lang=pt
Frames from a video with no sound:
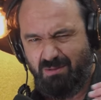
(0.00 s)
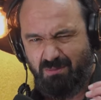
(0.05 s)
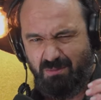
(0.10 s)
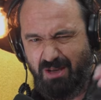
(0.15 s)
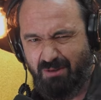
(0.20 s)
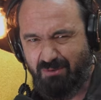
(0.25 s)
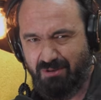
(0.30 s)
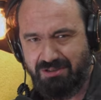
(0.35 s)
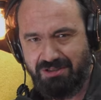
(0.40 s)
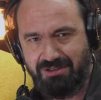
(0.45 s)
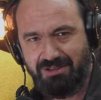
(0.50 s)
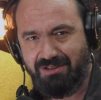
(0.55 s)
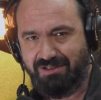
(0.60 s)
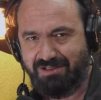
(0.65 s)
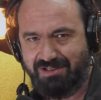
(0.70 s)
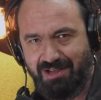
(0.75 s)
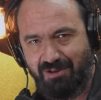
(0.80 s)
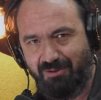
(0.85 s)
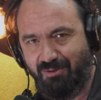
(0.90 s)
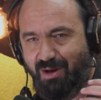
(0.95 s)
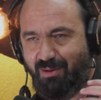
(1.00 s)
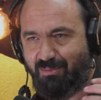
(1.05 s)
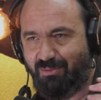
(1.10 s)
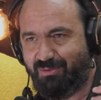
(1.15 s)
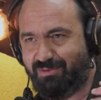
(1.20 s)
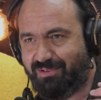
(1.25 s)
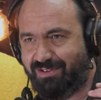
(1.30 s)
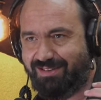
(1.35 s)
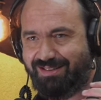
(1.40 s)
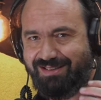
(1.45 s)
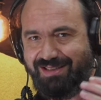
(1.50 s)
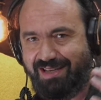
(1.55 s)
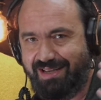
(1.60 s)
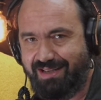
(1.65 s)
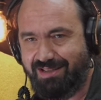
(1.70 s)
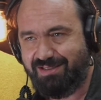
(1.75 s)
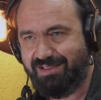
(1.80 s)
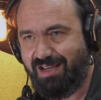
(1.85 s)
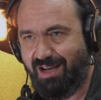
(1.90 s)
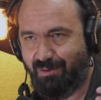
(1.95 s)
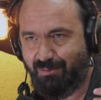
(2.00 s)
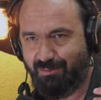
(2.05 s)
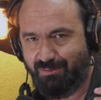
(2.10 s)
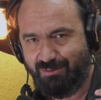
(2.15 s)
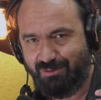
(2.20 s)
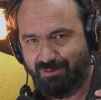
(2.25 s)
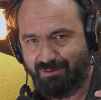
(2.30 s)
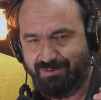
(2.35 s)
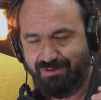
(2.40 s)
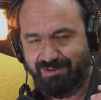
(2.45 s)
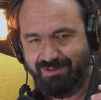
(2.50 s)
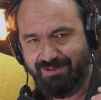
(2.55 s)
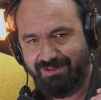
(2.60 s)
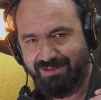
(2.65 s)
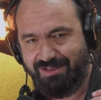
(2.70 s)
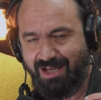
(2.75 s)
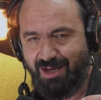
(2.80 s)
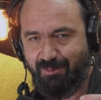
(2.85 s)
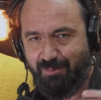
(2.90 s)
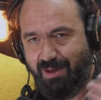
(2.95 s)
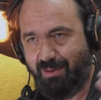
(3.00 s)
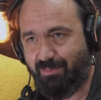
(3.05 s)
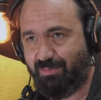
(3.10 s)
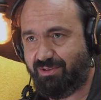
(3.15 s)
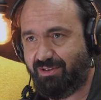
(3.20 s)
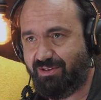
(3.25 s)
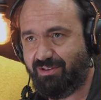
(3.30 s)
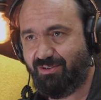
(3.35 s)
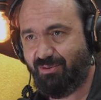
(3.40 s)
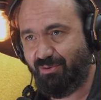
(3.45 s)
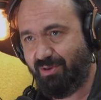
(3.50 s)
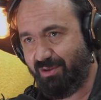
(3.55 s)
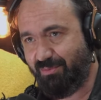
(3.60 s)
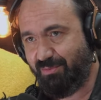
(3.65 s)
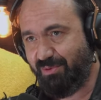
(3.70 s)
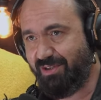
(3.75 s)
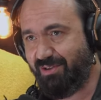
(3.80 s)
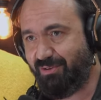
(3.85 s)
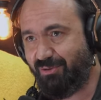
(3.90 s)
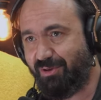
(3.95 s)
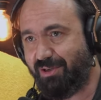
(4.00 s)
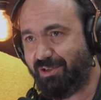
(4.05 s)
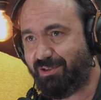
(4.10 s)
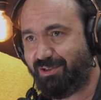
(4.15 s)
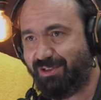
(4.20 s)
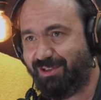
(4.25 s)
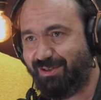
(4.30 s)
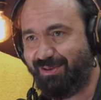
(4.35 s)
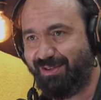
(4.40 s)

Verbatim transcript: porquê que vocês lançaram um álbum de três álbuns? E eu assim, é pá, porque não cabia em dois,